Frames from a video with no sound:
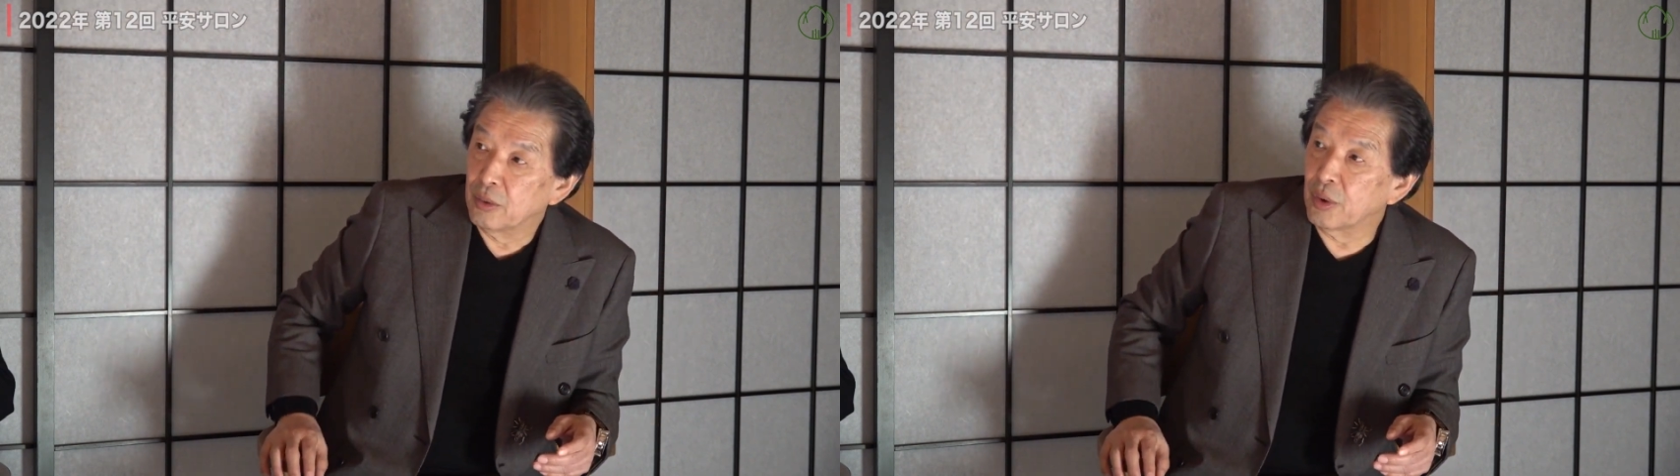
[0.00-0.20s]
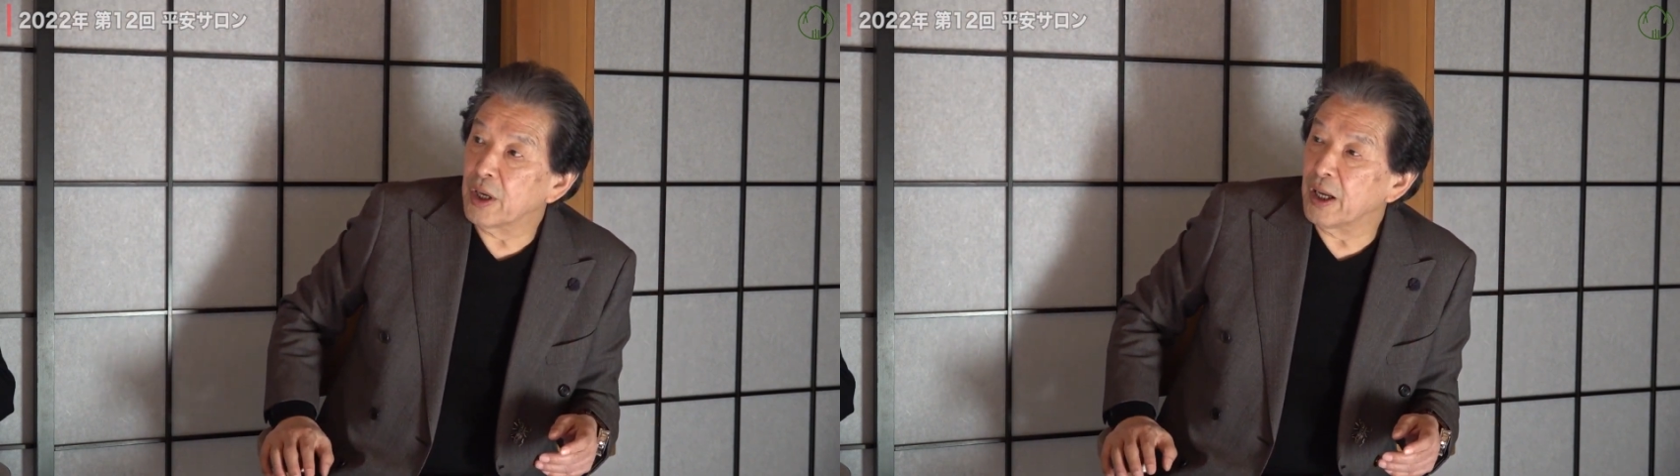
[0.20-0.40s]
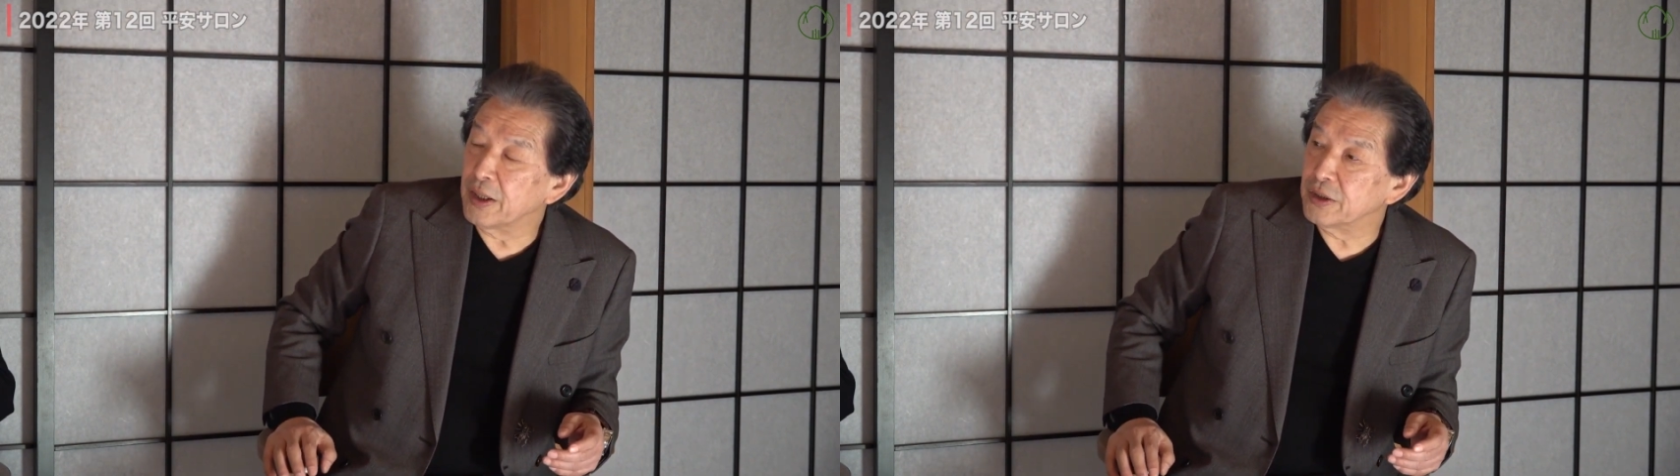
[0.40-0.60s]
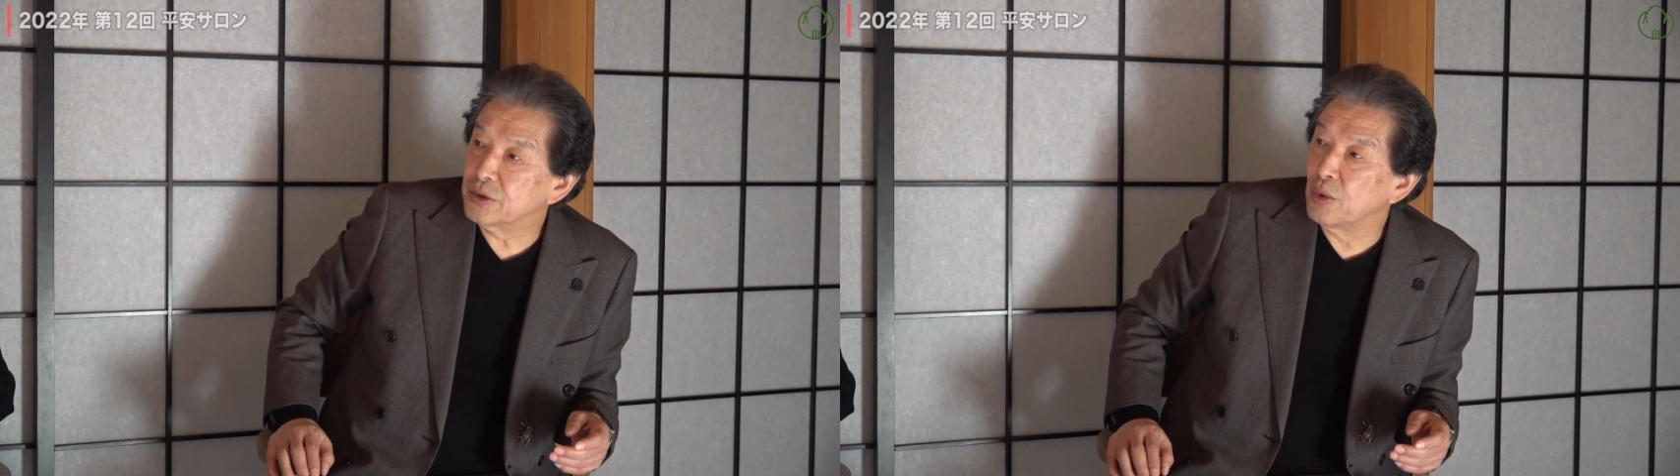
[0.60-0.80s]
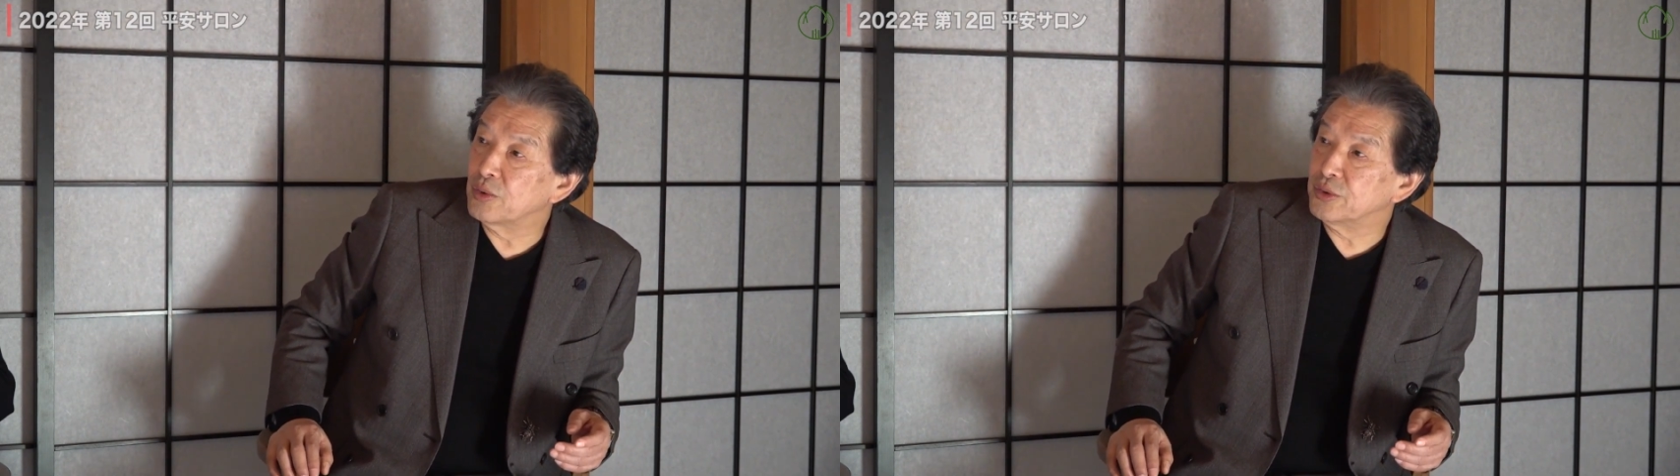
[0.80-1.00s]
これがね
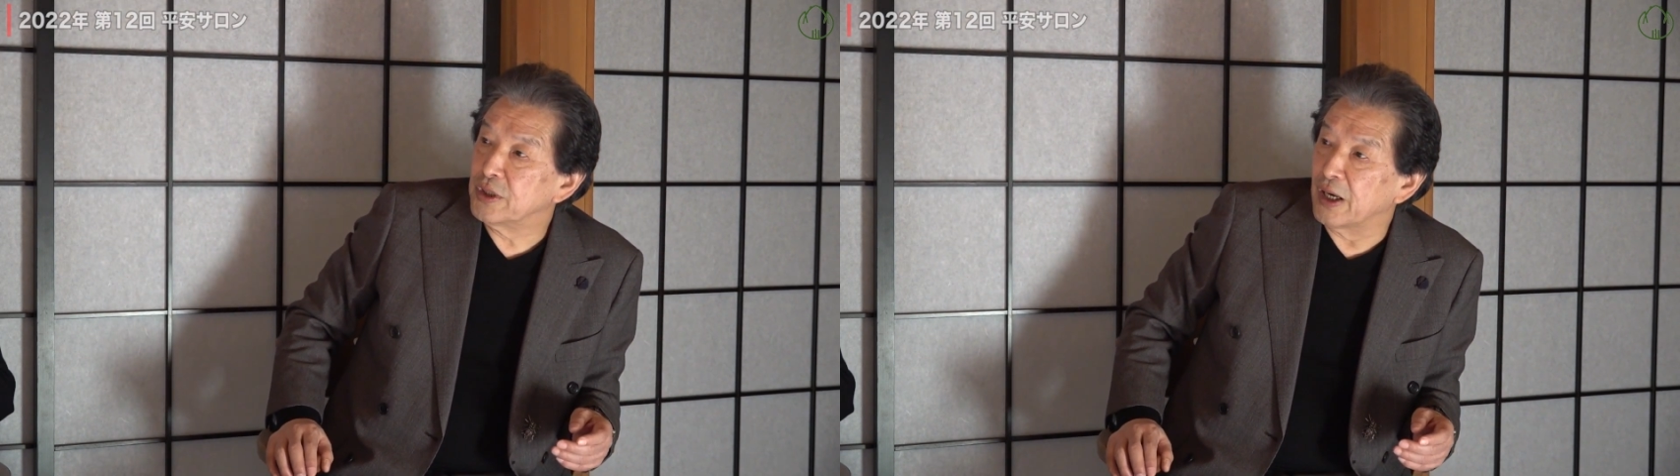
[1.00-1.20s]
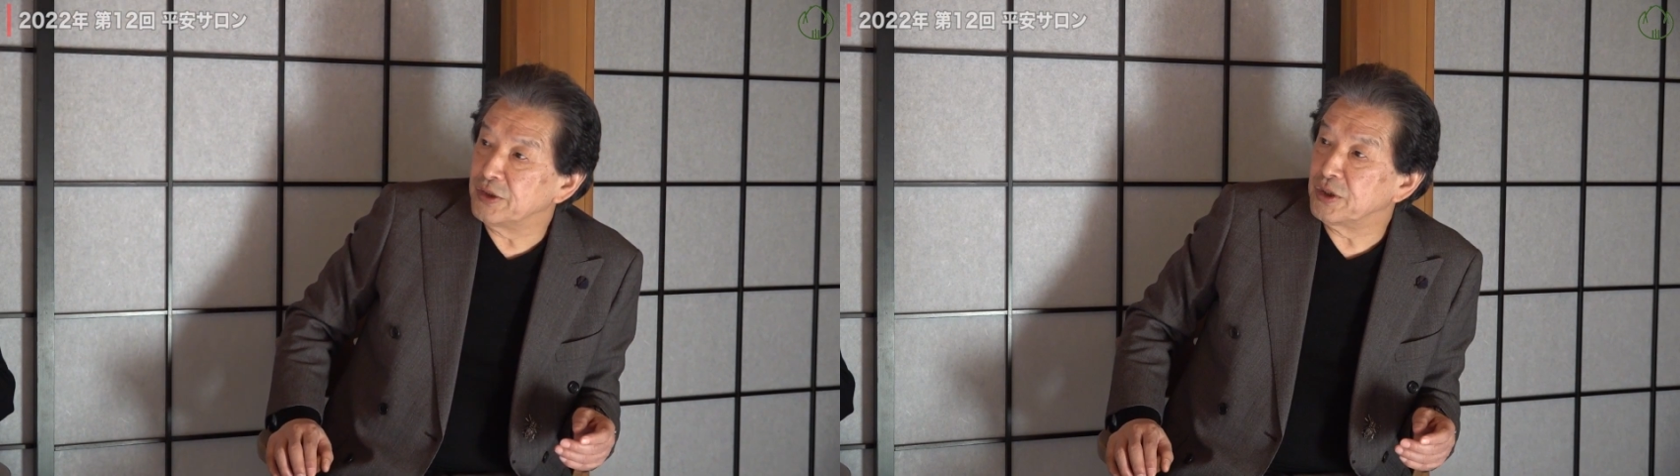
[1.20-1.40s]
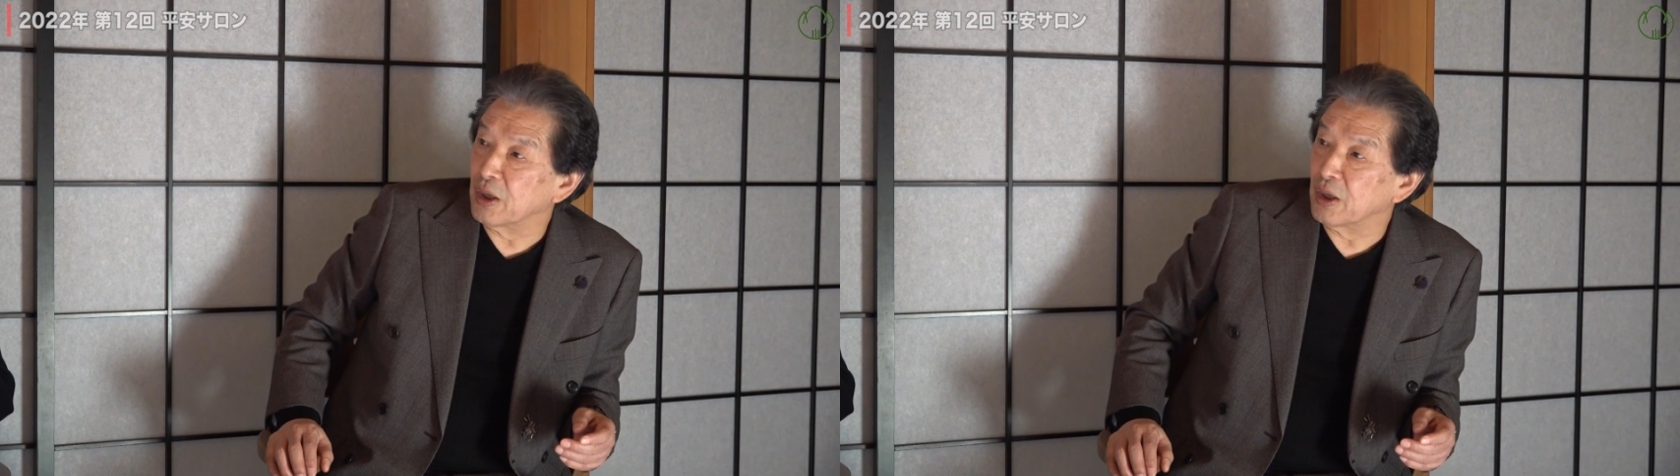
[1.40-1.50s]
すごく大事